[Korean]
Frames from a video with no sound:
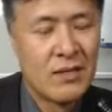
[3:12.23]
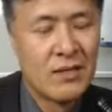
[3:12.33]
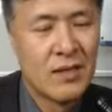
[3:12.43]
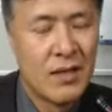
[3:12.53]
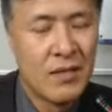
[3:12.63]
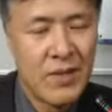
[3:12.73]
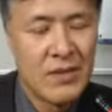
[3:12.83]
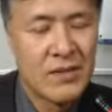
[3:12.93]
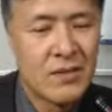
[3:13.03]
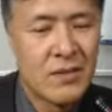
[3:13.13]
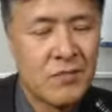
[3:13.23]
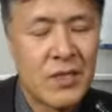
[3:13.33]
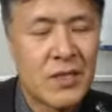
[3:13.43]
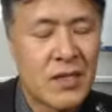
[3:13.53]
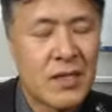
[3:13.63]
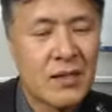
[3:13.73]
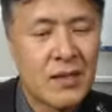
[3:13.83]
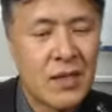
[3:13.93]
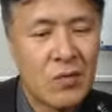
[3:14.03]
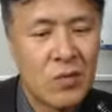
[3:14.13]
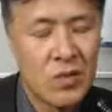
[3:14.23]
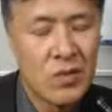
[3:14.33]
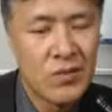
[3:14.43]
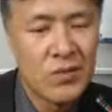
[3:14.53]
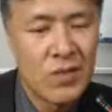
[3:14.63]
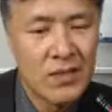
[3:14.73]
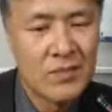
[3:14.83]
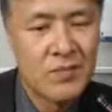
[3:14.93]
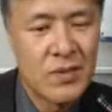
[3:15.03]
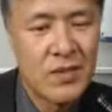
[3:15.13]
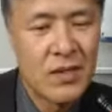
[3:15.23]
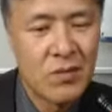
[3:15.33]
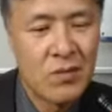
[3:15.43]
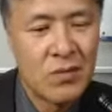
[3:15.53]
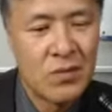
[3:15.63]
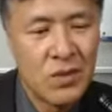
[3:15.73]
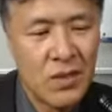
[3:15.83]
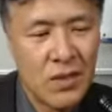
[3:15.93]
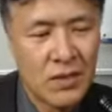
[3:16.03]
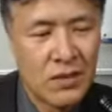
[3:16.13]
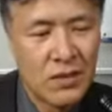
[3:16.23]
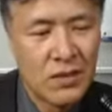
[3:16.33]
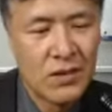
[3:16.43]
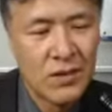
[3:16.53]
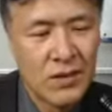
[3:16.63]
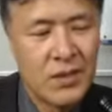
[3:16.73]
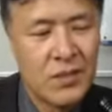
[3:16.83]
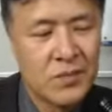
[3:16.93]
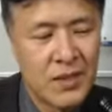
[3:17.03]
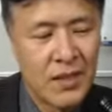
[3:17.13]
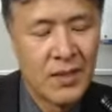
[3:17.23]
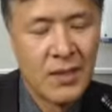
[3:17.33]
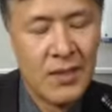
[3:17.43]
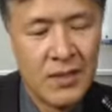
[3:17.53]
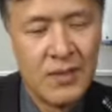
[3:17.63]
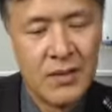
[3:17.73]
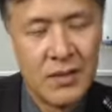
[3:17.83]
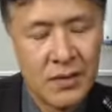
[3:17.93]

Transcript: 그게 벤처기업 평가를 갖다 하고 기술 가치 평가를 하고 어, 기업체 어,